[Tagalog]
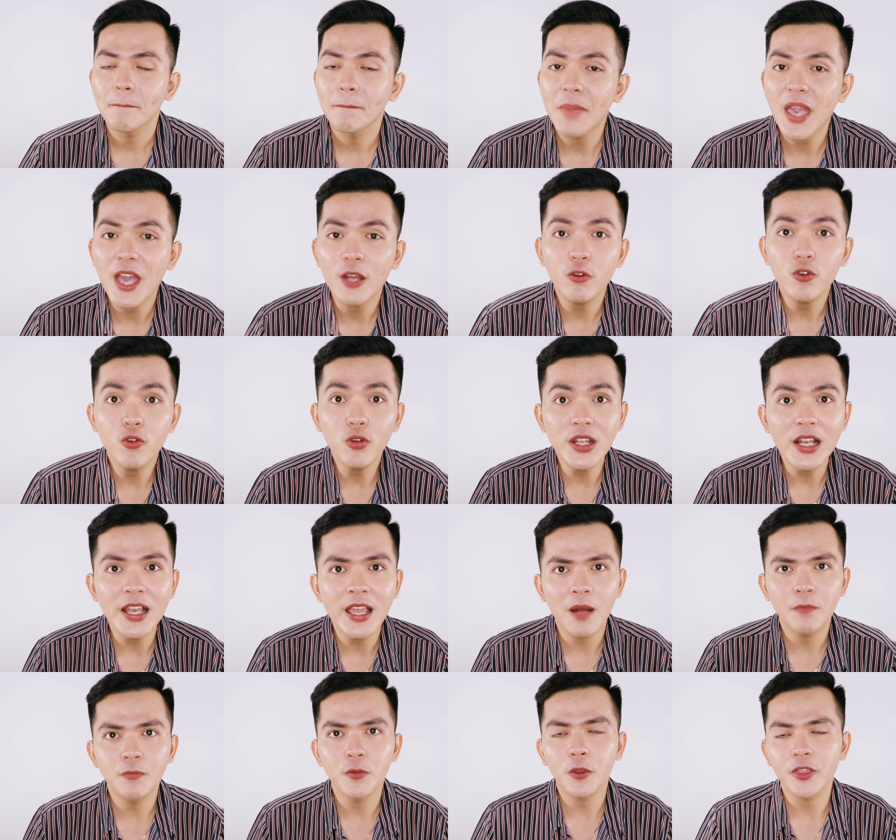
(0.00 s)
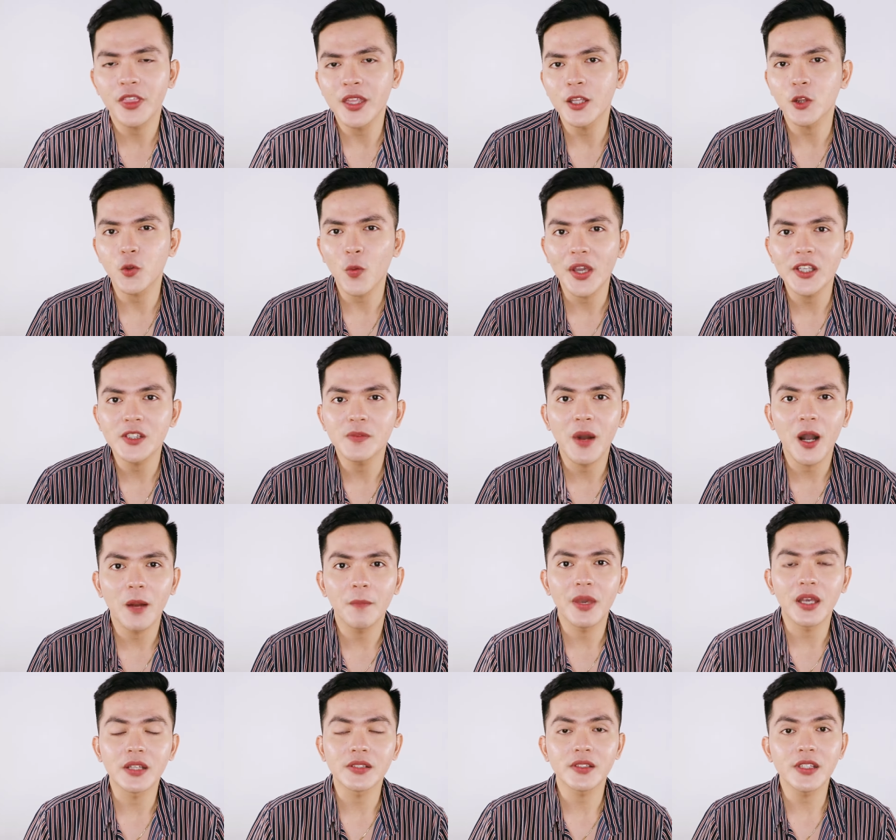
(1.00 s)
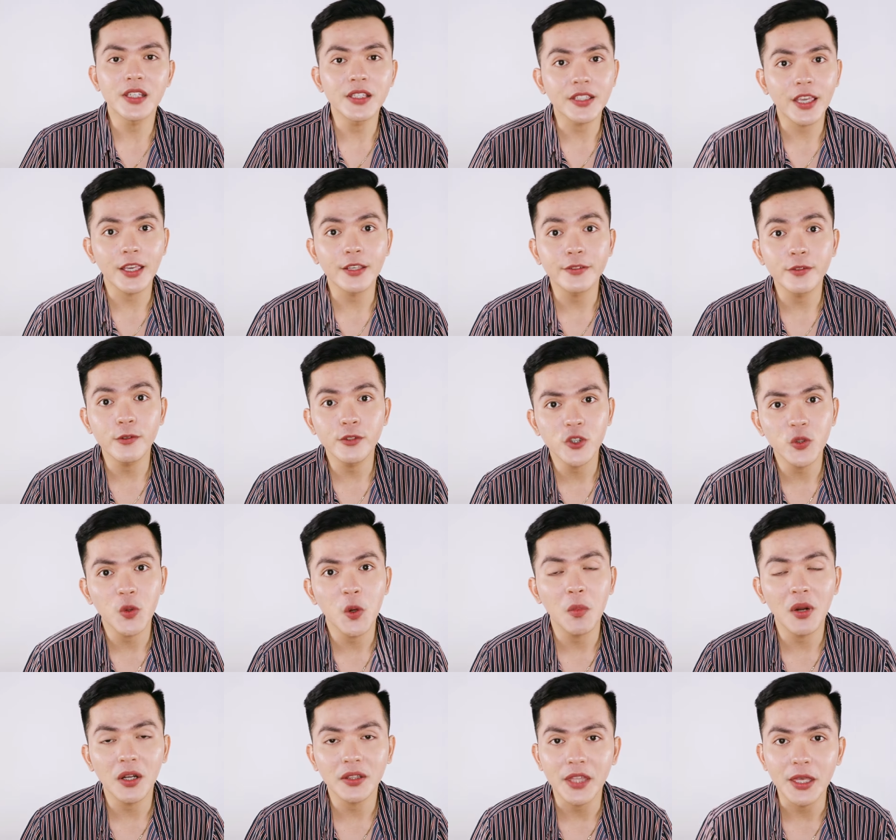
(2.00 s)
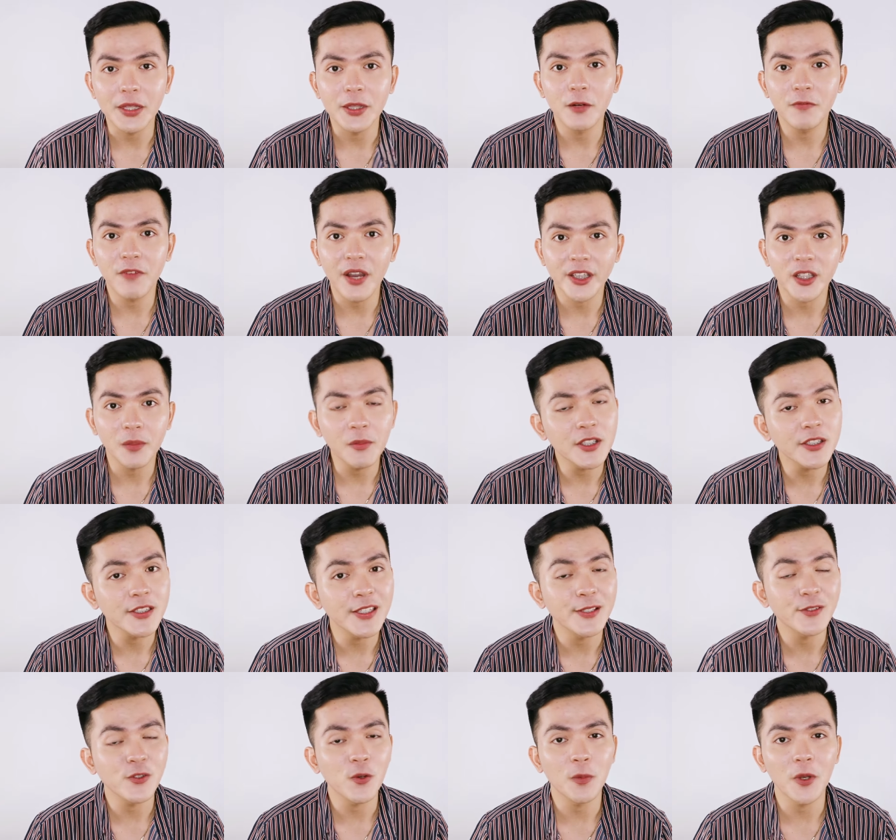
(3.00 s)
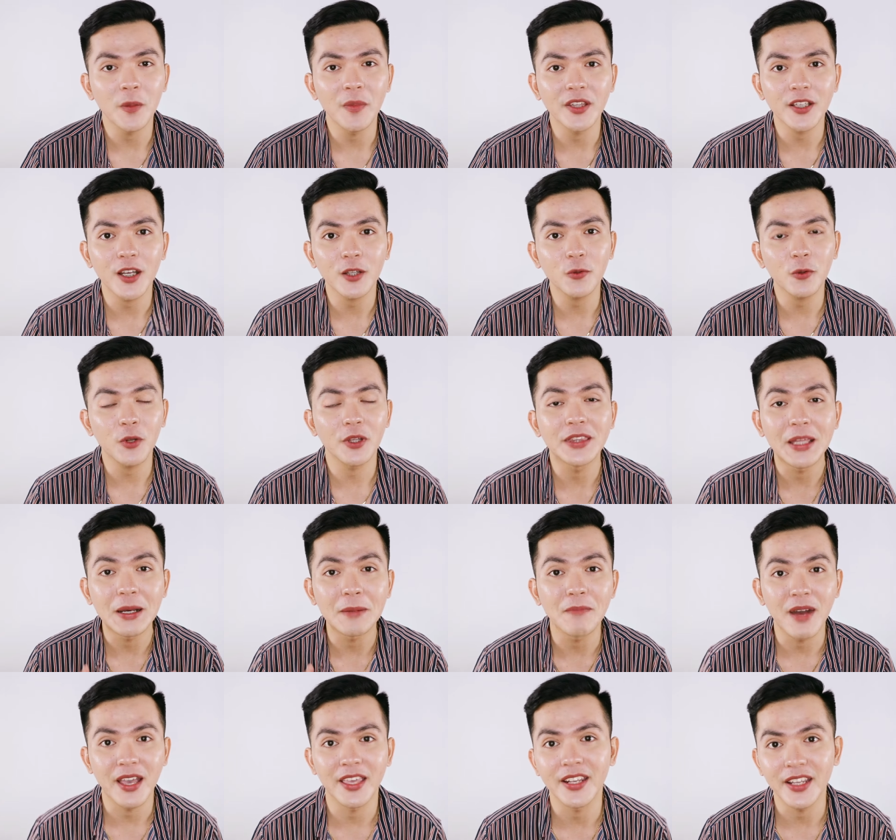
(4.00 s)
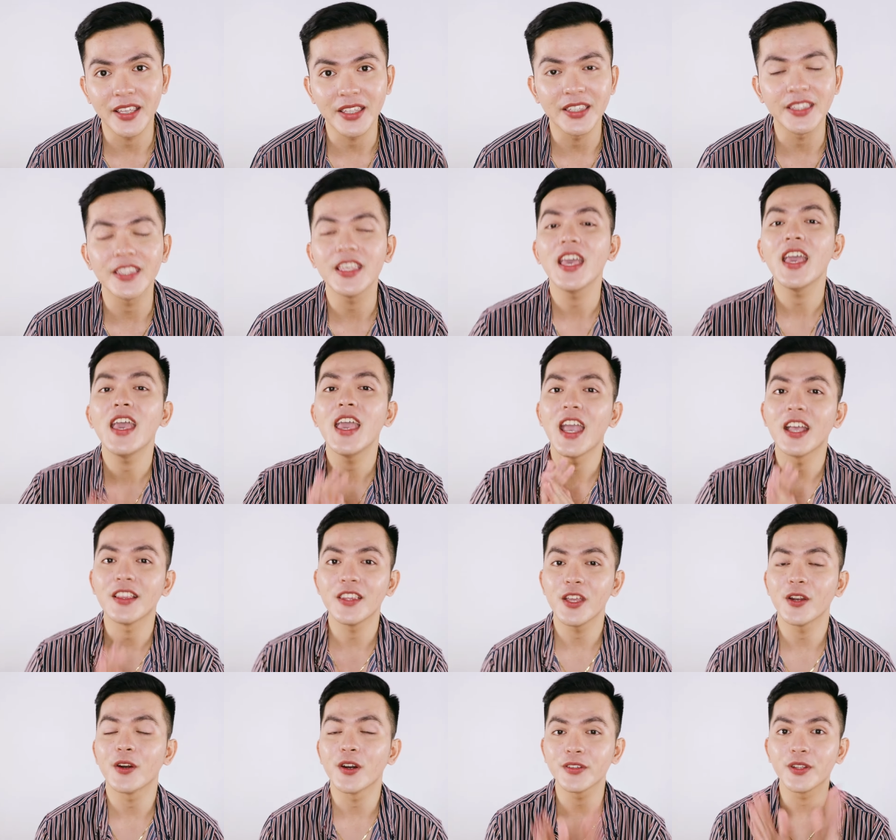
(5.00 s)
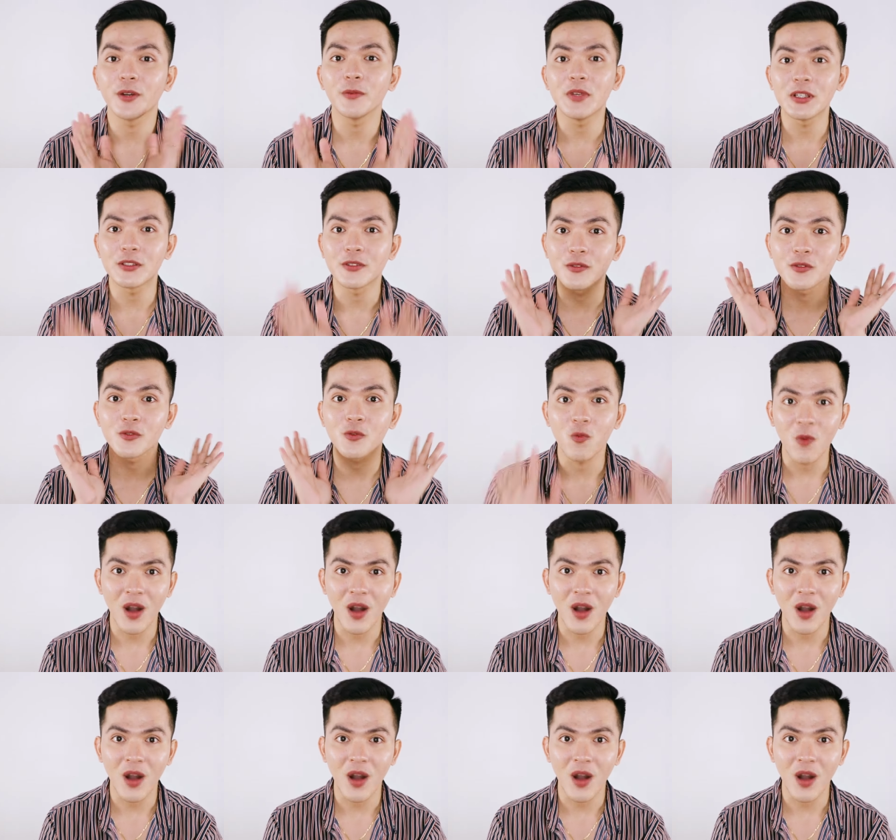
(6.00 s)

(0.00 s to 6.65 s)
pero you really have to think twice mga best in case gusto mong mag-take ng vitamin C supplement katulad ng Myra E. And here are the reasons